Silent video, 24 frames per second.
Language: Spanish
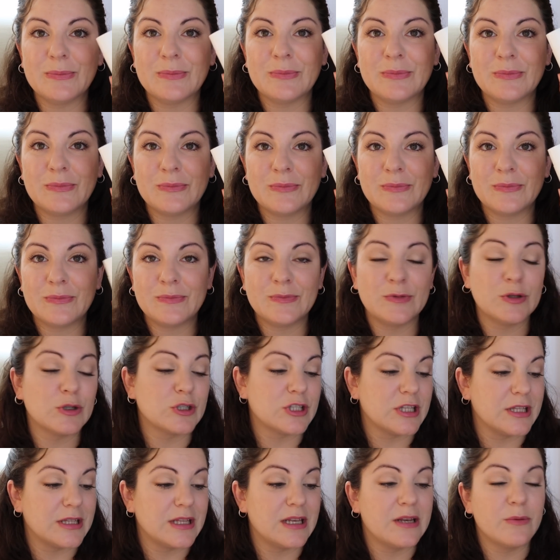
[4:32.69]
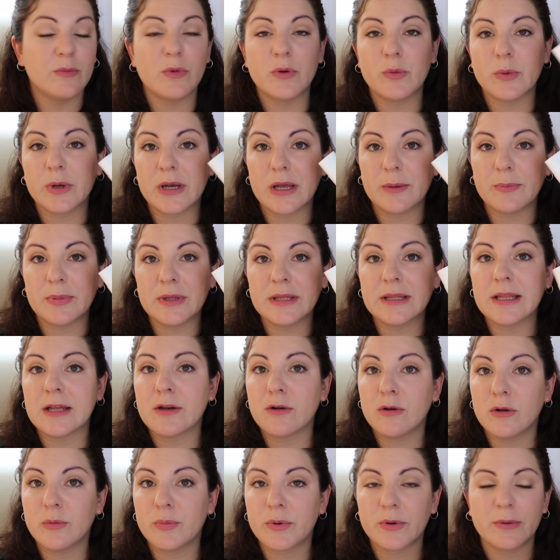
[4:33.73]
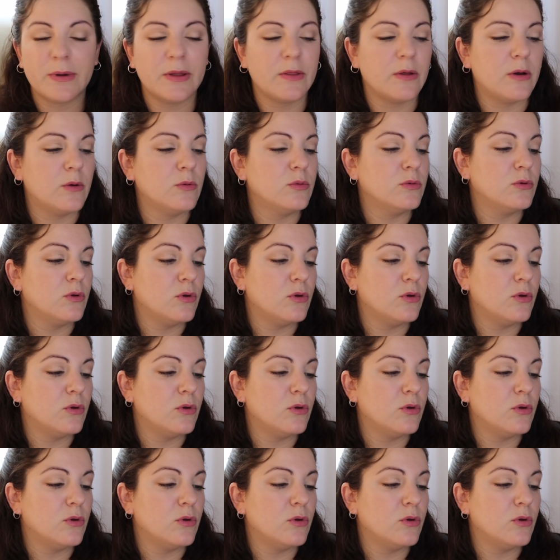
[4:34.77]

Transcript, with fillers: Mm, no sé, tiene muy buena pinta, no lo he probado aún,